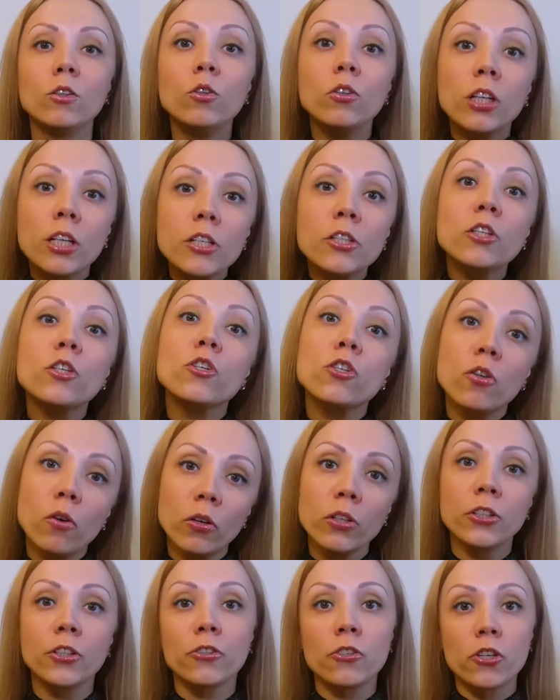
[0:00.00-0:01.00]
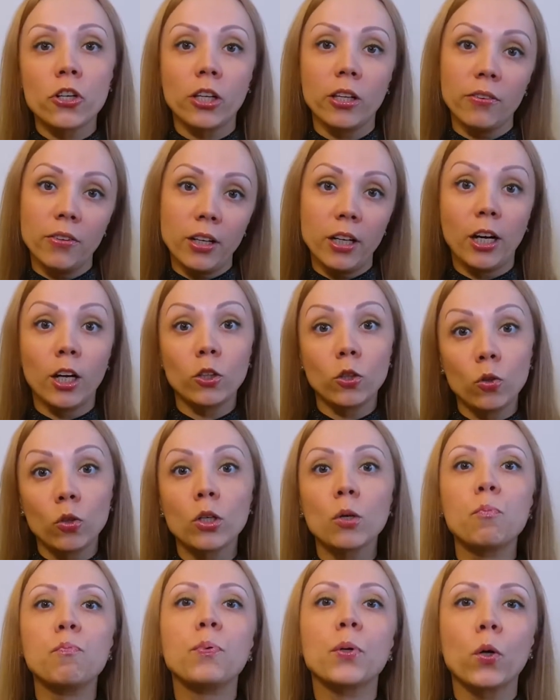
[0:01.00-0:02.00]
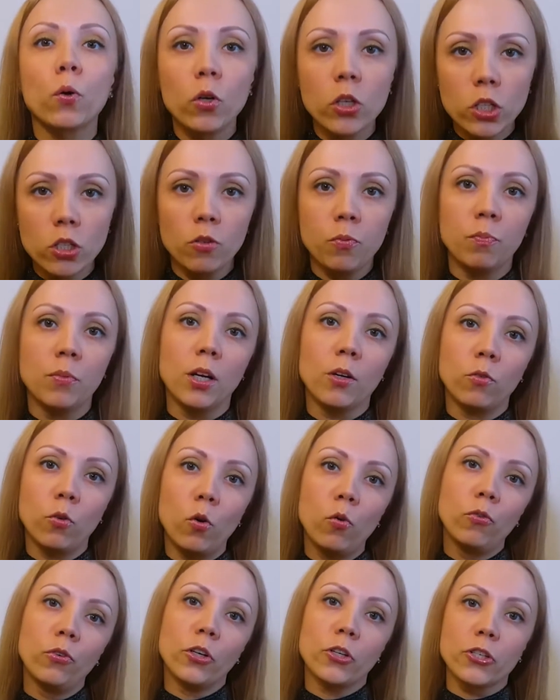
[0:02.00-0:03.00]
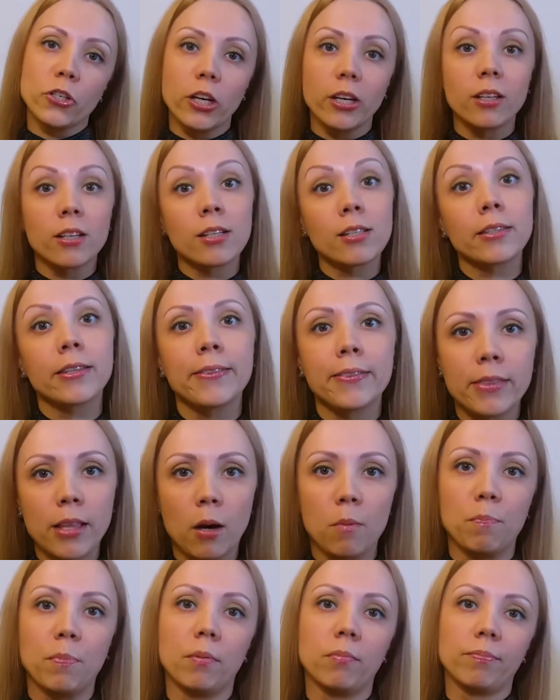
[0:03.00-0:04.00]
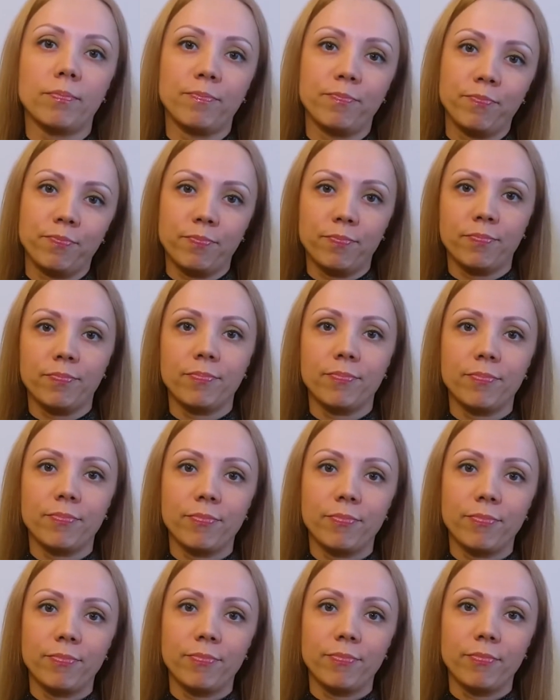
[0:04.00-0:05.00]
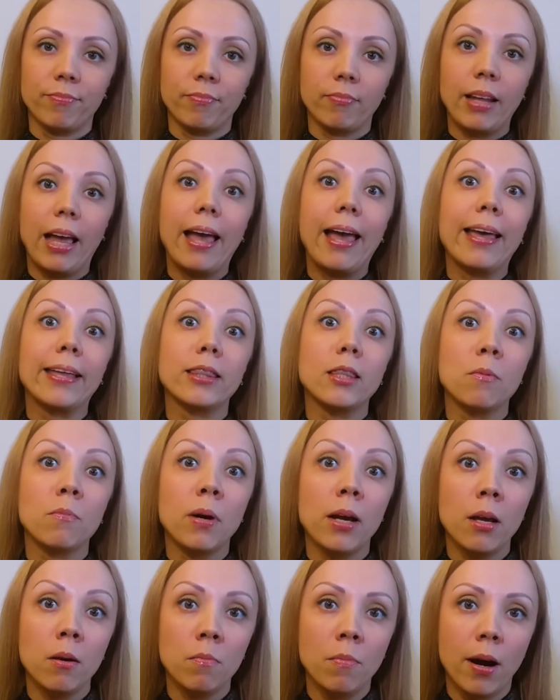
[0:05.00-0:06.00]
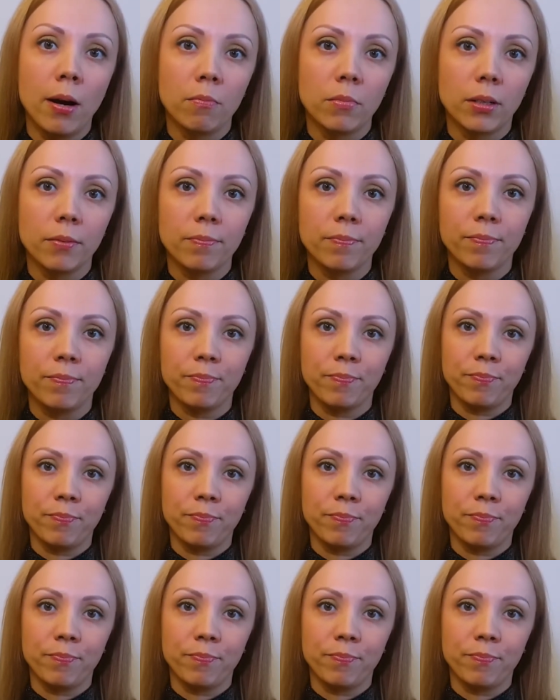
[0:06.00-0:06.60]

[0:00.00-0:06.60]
Но ну, есть еще один человек, который против моего увлечения стендапом это моя мама.